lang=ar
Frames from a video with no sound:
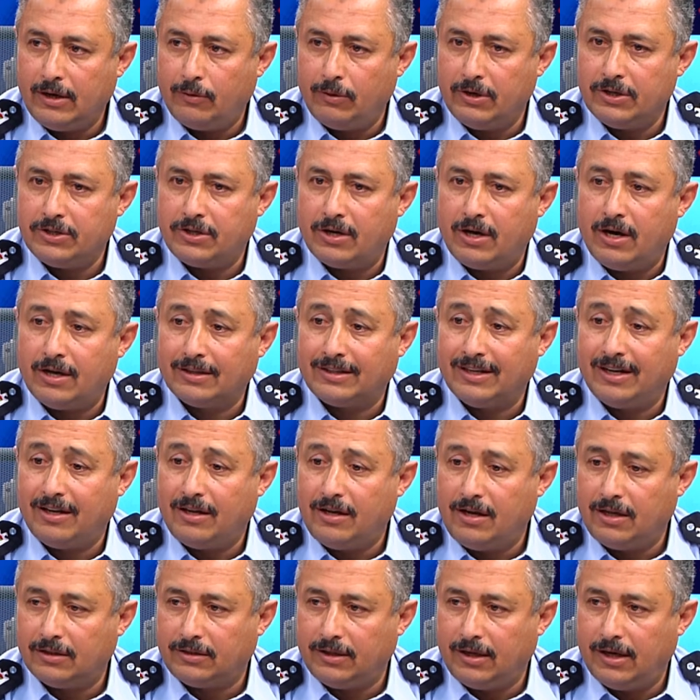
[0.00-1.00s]
أو الإجراءات
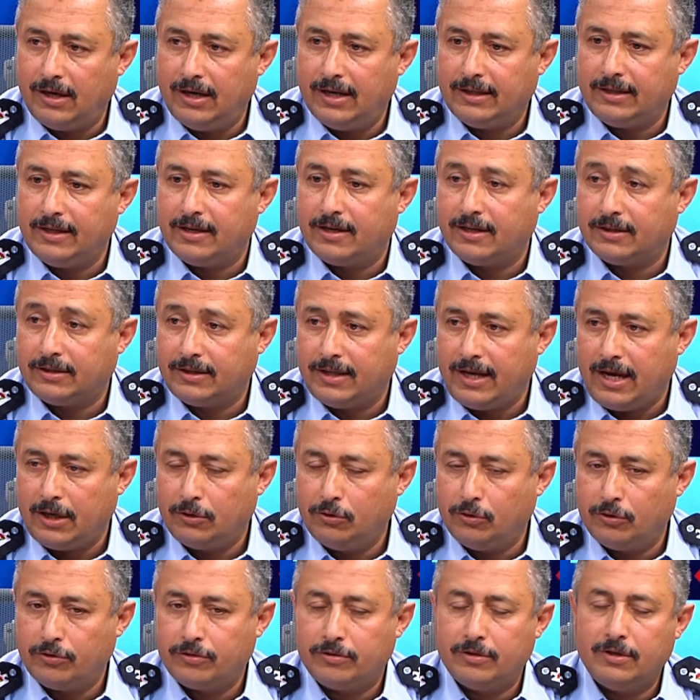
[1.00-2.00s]
الخاطئة التي قد
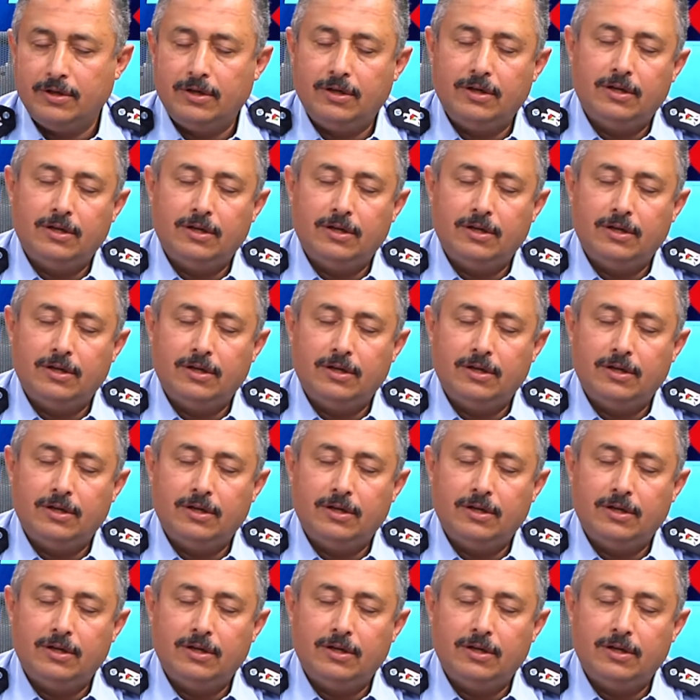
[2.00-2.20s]
تحدث